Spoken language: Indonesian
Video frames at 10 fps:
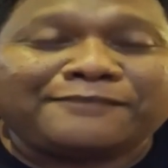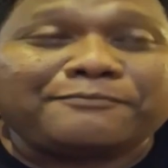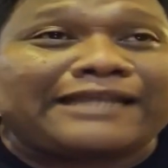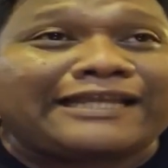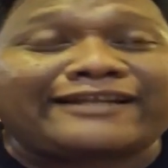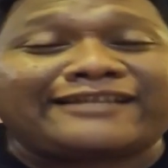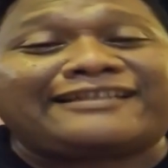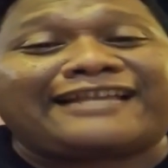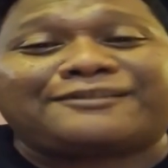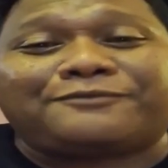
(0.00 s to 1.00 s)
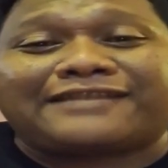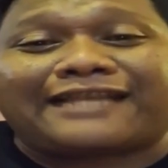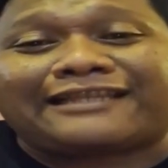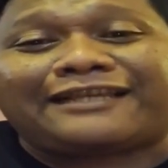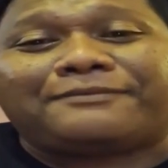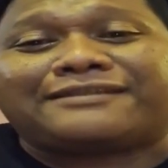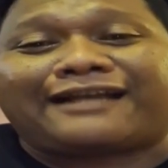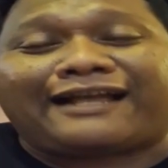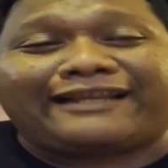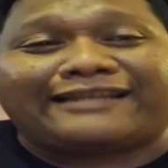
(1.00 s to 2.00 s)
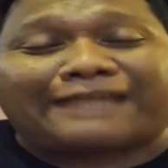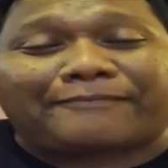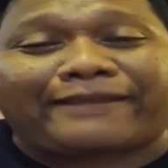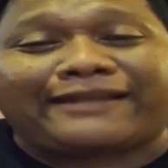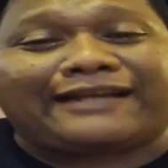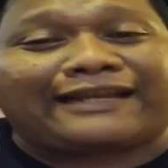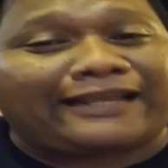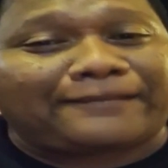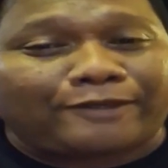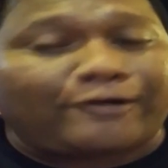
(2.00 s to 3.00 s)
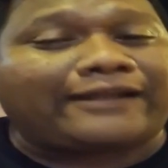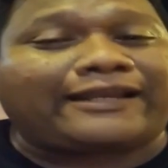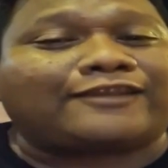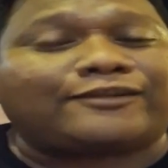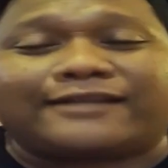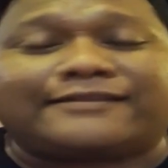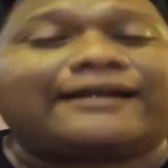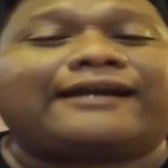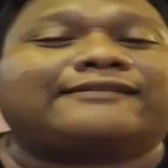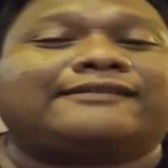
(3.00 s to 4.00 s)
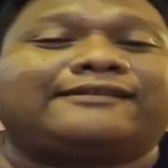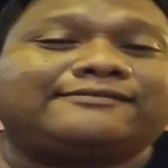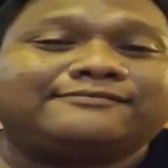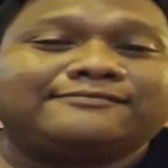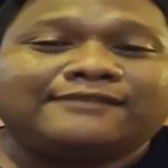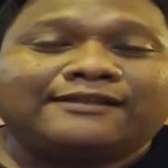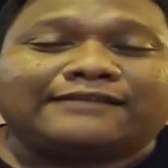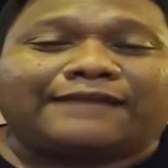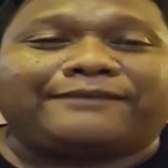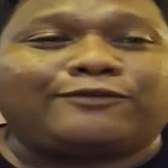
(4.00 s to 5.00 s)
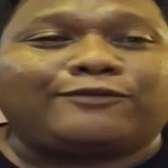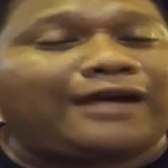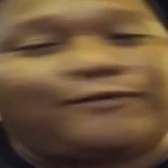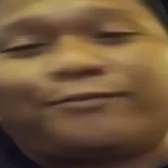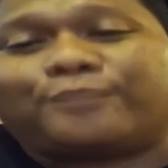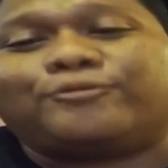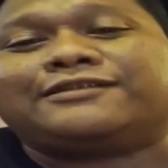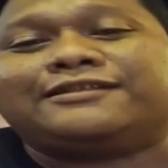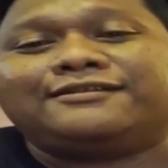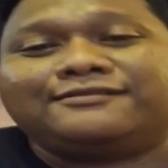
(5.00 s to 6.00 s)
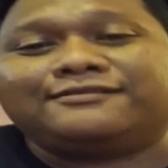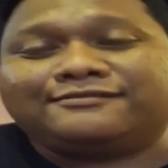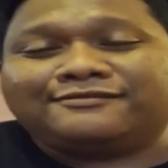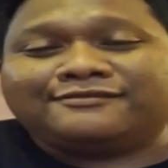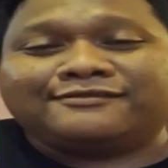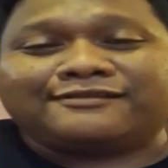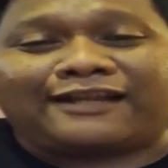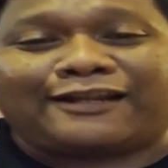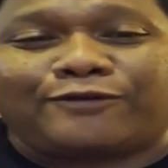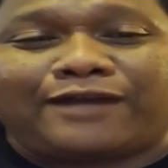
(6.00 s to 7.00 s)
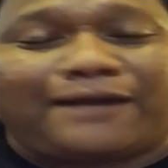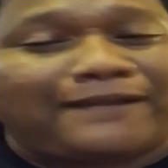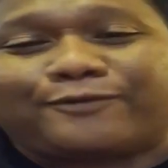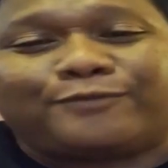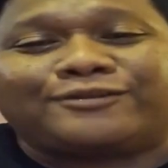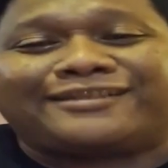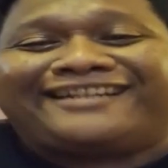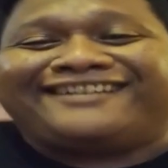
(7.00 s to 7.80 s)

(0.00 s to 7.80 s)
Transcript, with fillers: banyak destinasi wisata yang bisa kalian capai dengan naik PO Haryanto dari Jakarta. Tapi gue nggak mau promosi karena gue nggak pernah promosi.